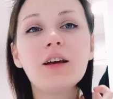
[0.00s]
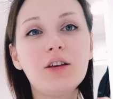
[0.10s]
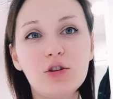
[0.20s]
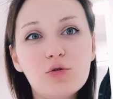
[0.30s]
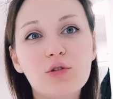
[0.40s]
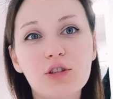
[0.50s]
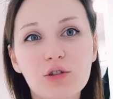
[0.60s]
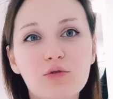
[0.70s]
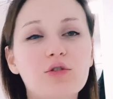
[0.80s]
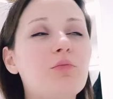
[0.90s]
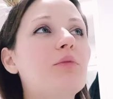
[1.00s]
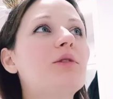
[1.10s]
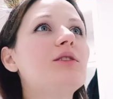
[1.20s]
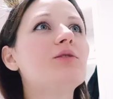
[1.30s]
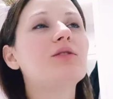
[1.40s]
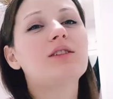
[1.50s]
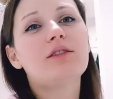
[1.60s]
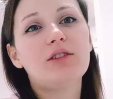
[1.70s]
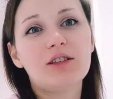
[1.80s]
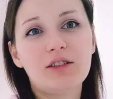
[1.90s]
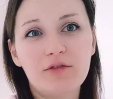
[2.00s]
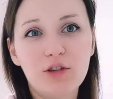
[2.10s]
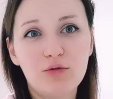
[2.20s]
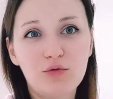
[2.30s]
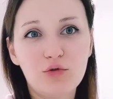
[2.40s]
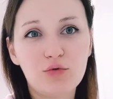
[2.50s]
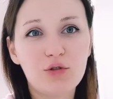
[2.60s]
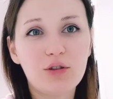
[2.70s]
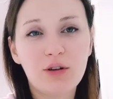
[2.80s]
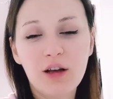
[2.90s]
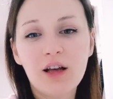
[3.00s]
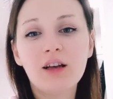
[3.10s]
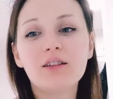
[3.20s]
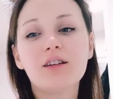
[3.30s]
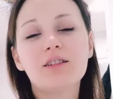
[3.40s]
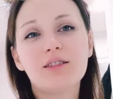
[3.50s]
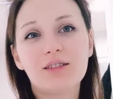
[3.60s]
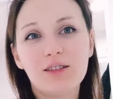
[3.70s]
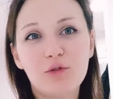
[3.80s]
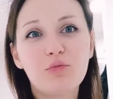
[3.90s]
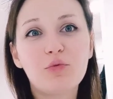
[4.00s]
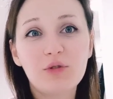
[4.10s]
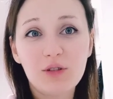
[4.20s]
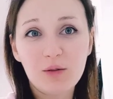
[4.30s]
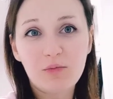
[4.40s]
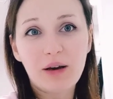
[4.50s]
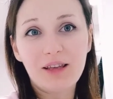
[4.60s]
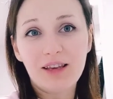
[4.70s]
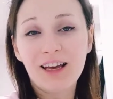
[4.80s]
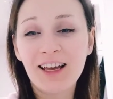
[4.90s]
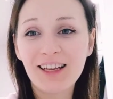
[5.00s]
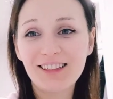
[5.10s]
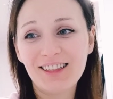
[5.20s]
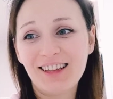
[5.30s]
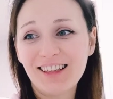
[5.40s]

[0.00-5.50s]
И тортик тоже попросил на завтра завернуть тоже, так сказать, в пути поест.